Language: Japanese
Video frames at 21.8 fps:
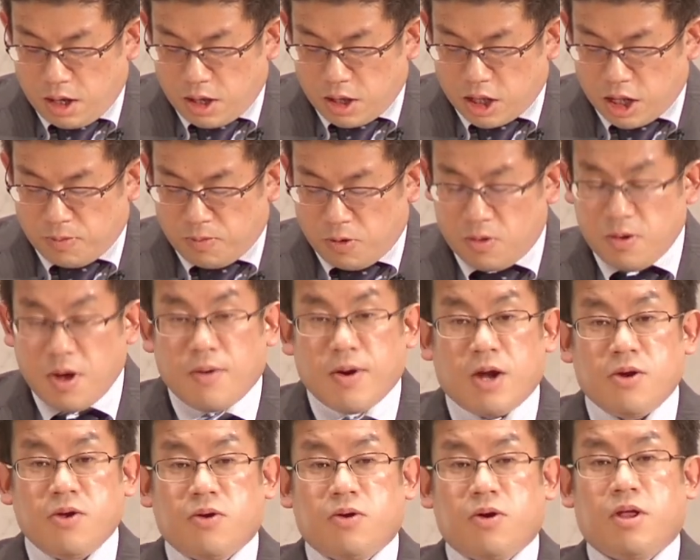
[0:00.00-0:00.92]
自分は
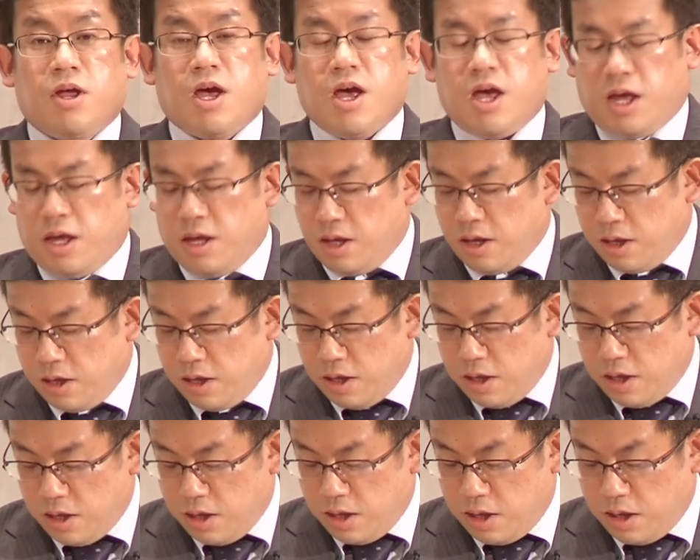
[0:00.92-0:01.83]
悪くない、
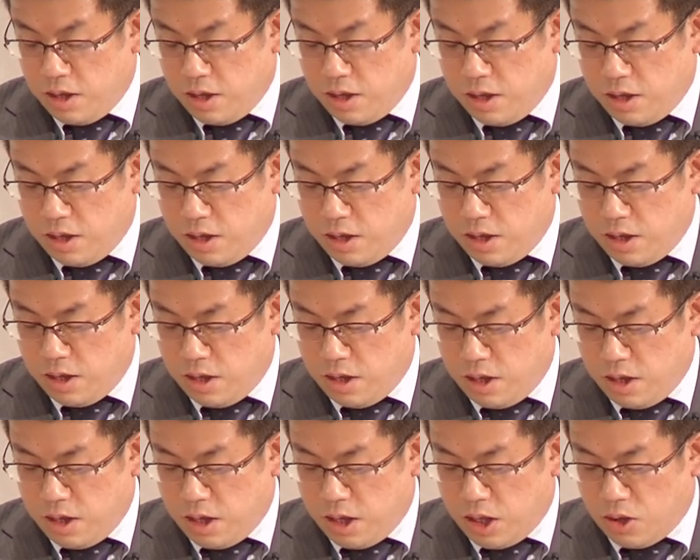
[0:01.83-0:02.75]

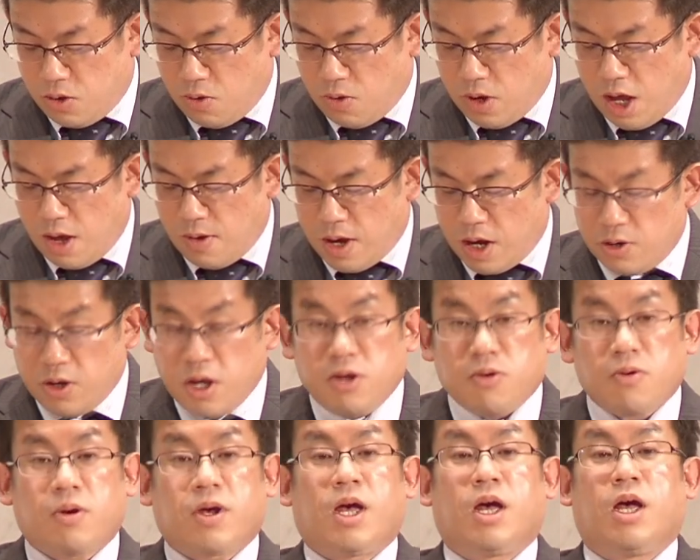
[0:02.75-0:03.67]
人が悪い
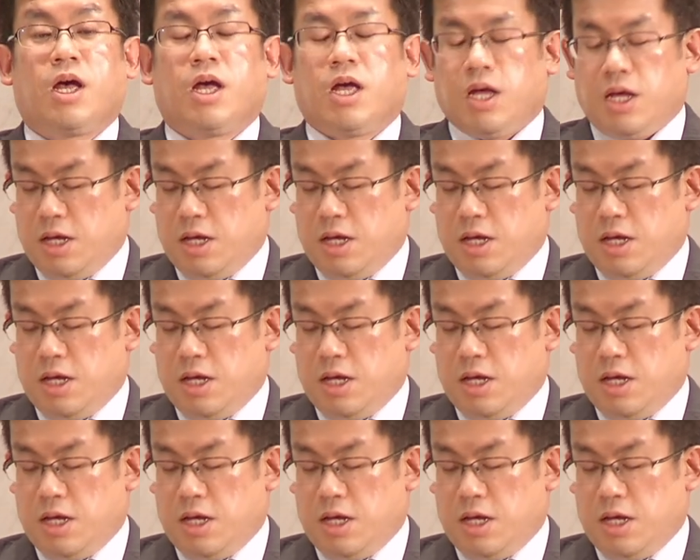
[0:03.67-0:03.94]
とか、